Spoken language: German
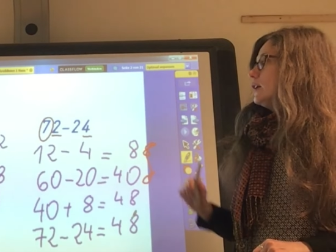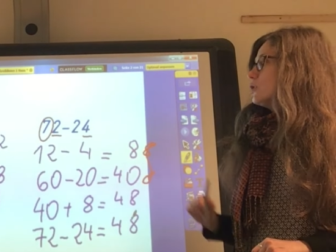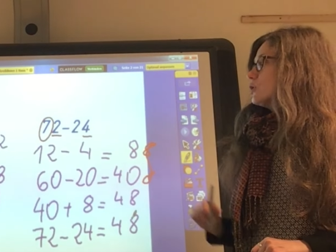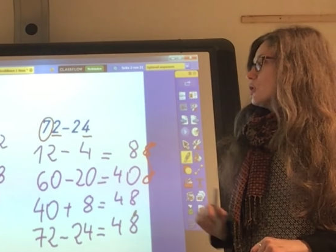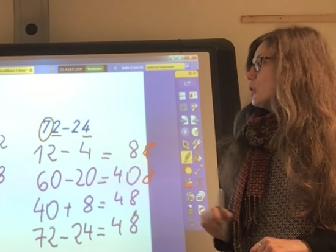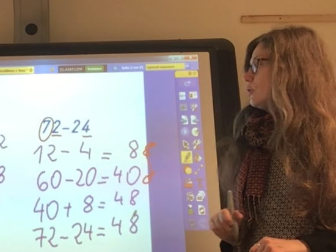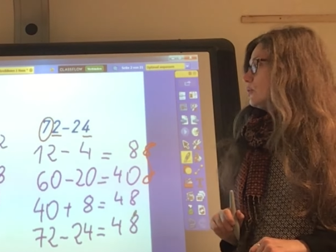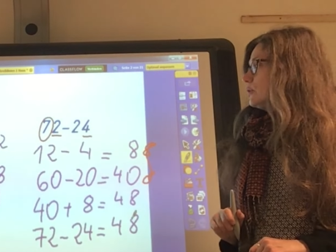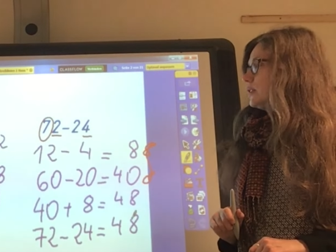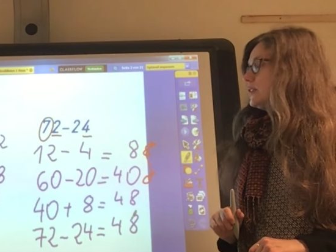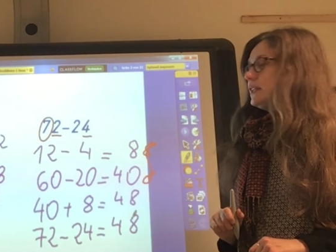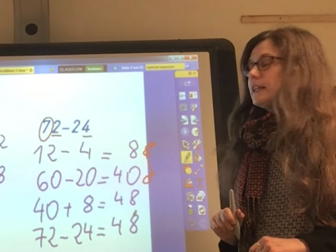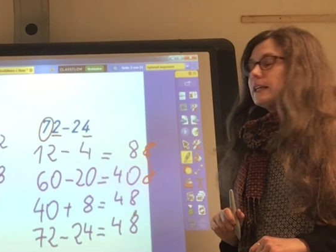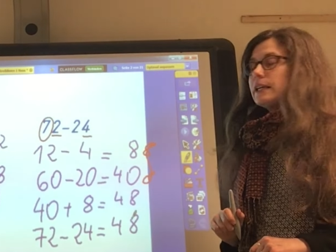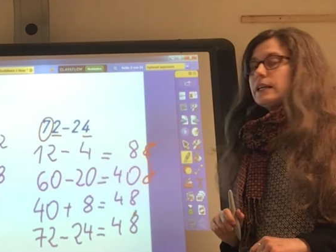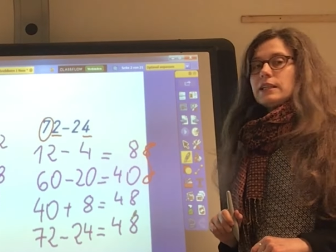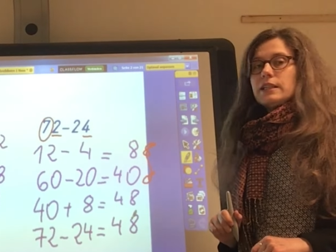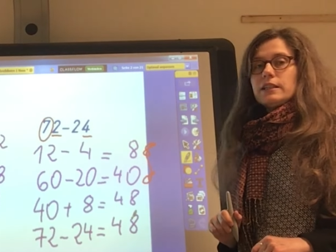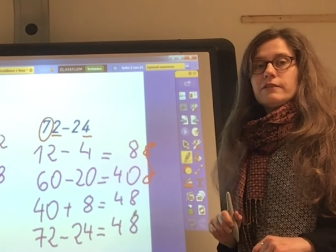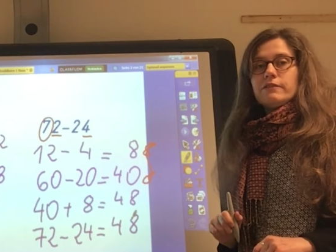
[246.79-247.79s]
Schau dir die
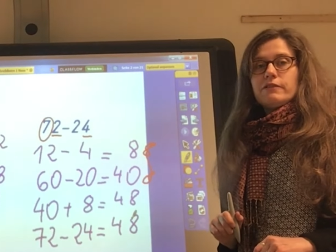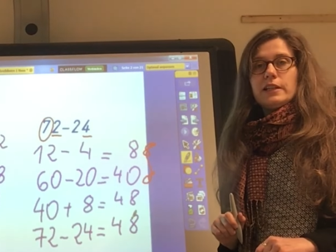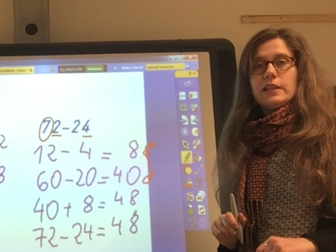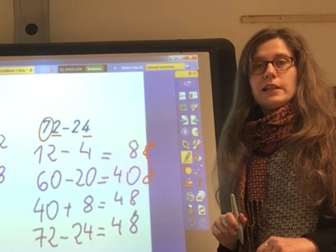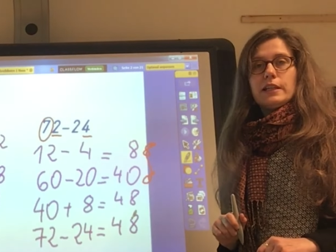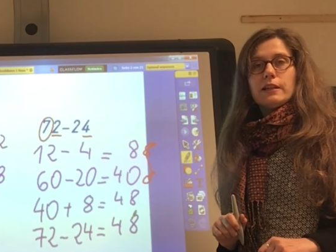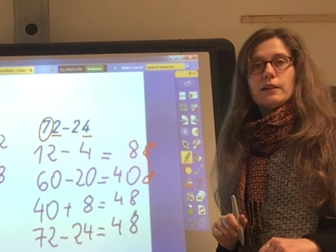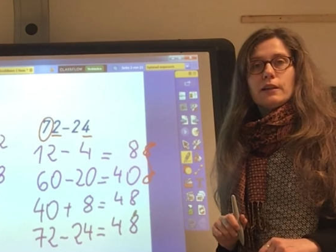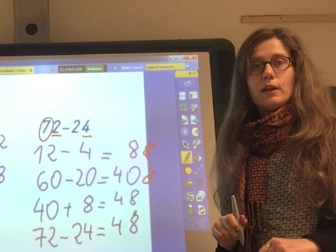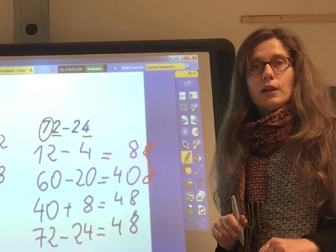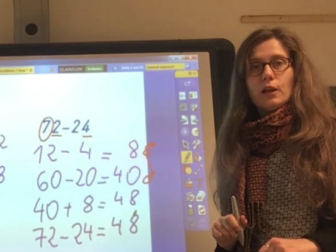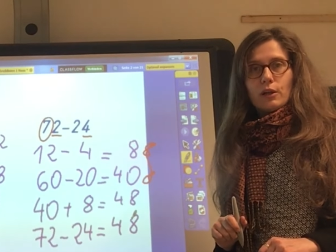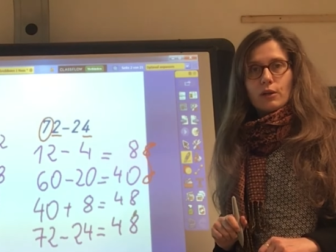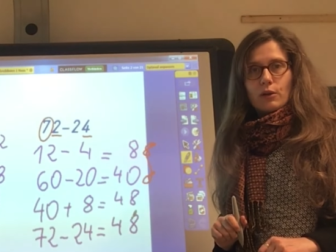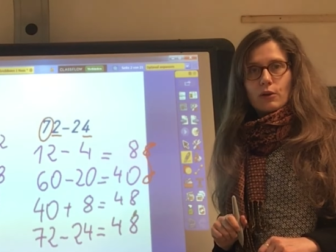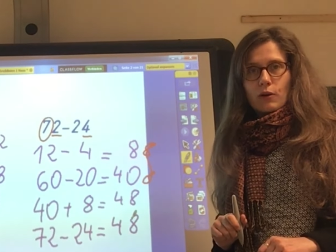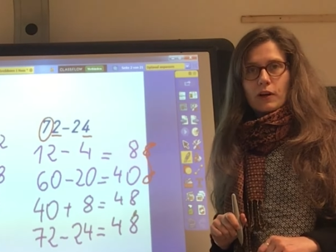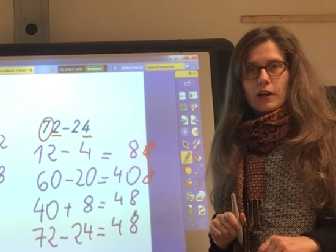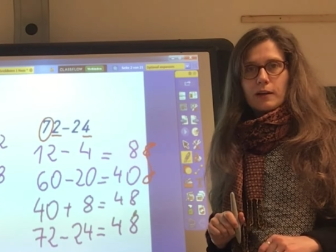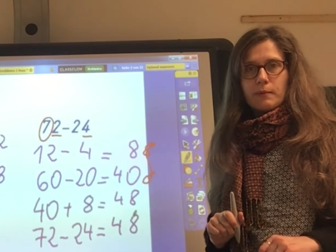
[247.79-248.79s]
Rechenwege
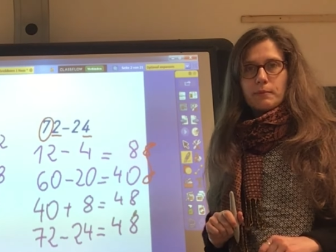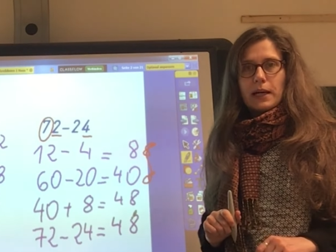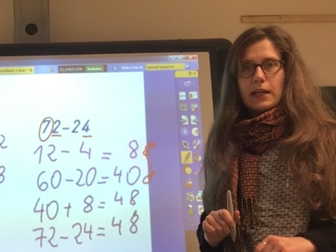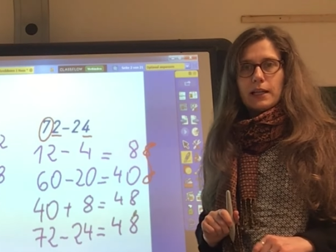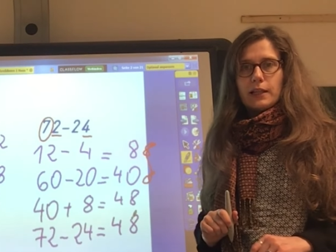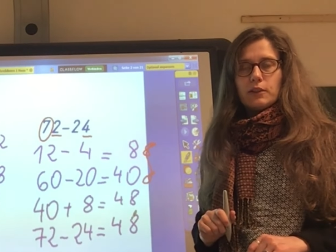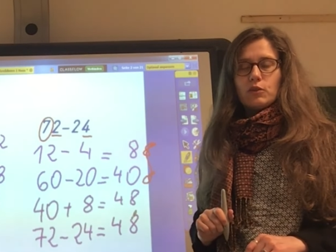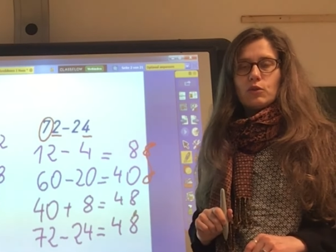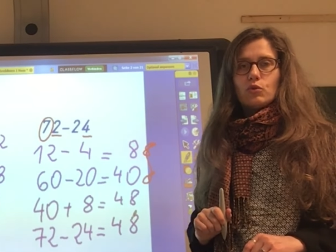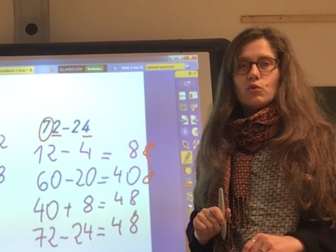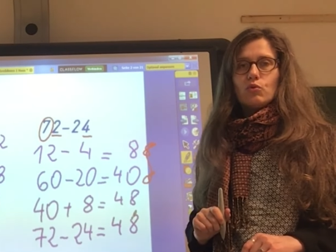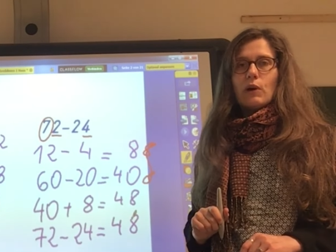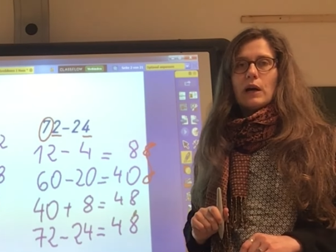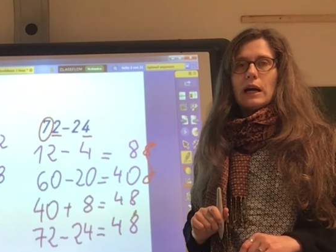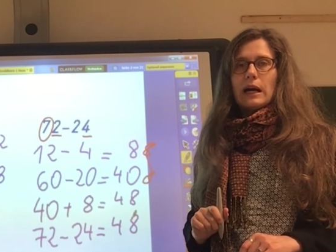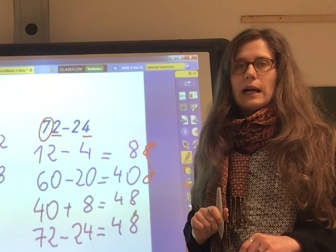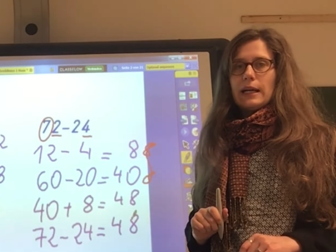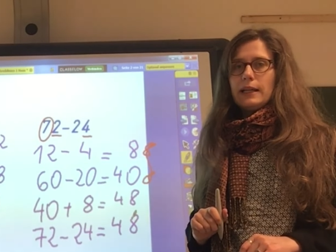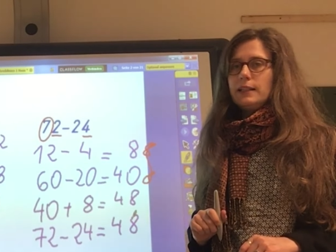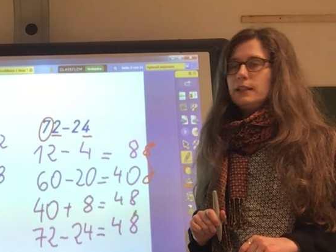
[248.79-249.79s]
noch einmal in
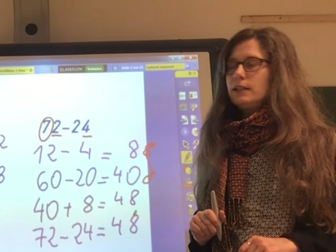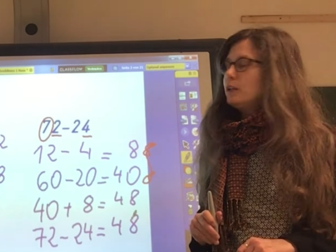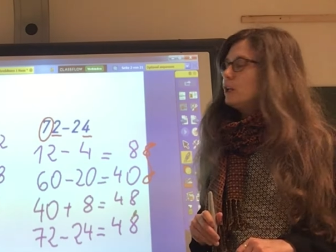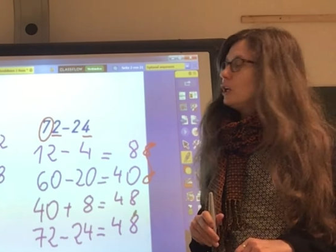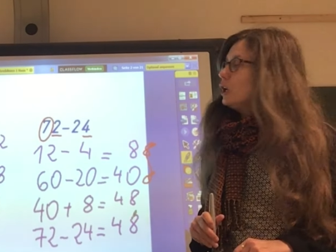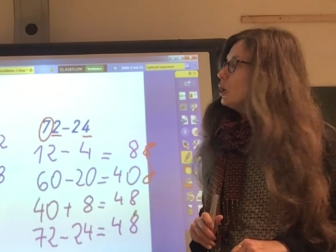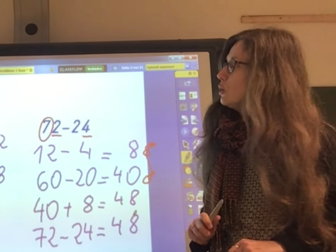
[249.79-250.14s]
Ruhe an.